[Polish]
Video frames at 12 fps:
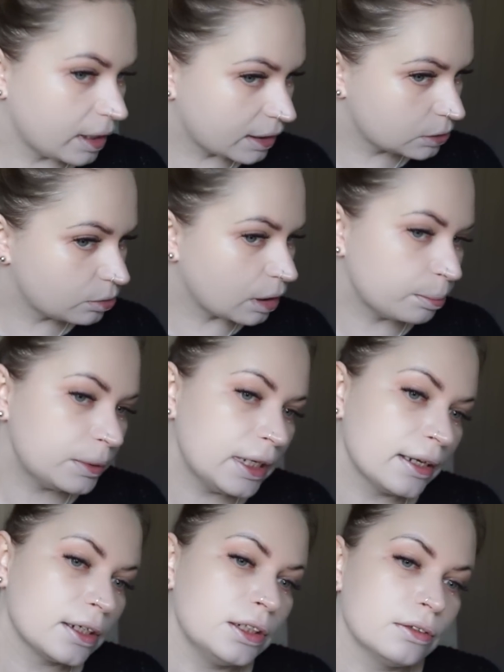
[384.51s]
jak skóra
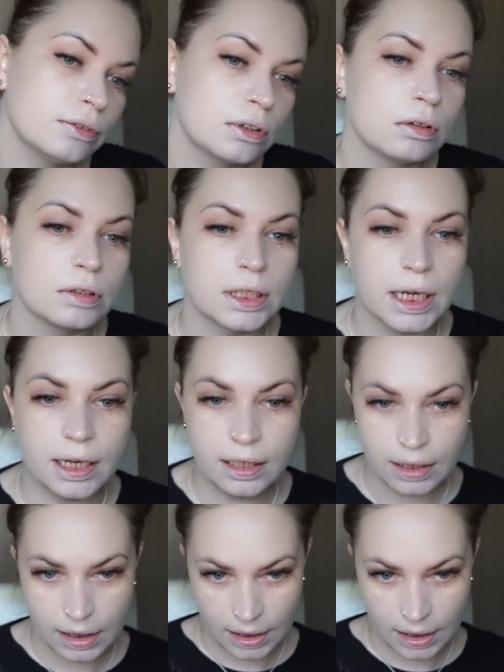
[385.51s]
pięknie wygląda.